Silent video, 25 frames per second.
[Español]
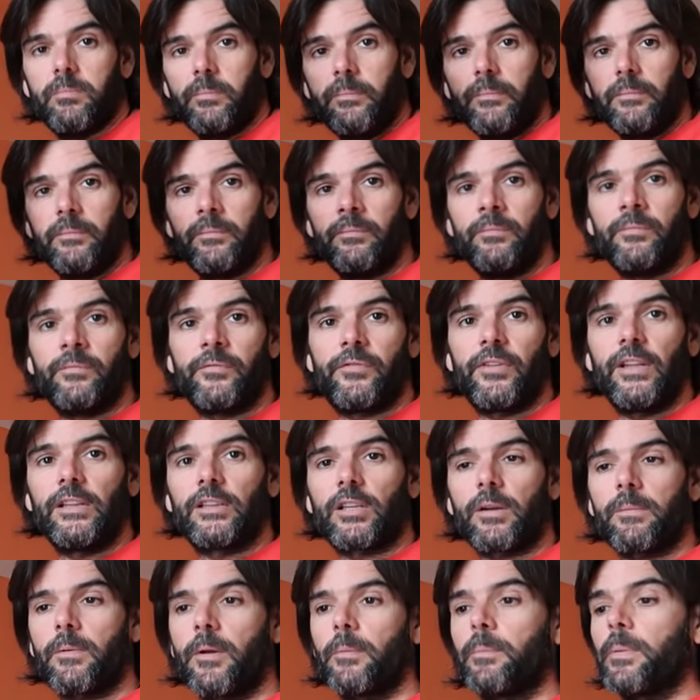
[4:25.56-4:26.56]
mm,
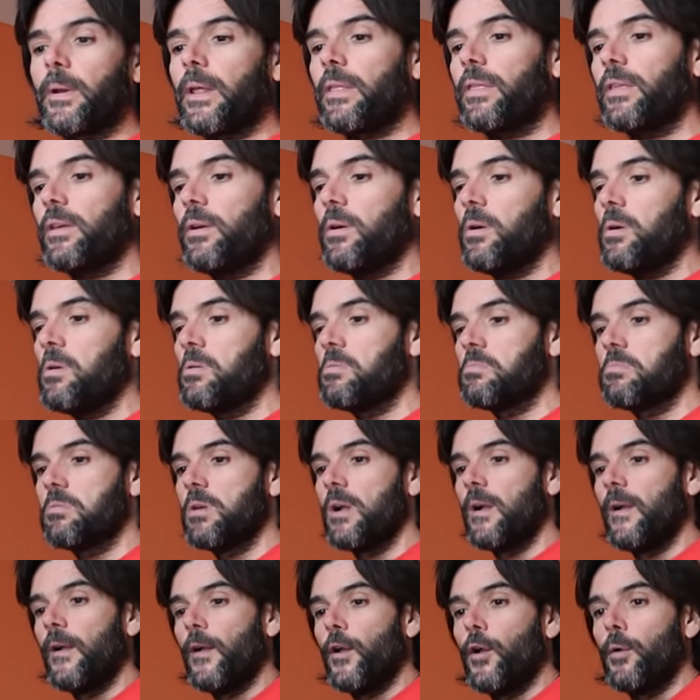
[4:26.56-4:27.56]
filtro por precio,
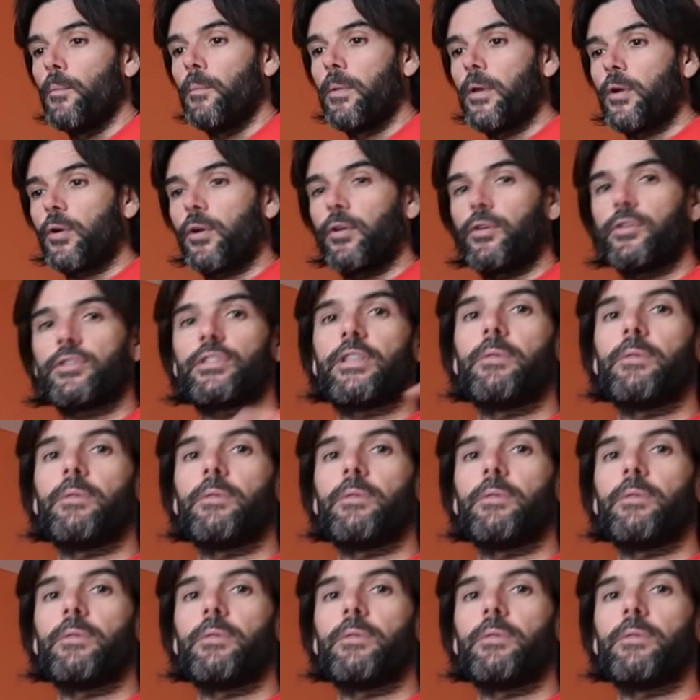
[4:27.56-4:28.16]
veo que no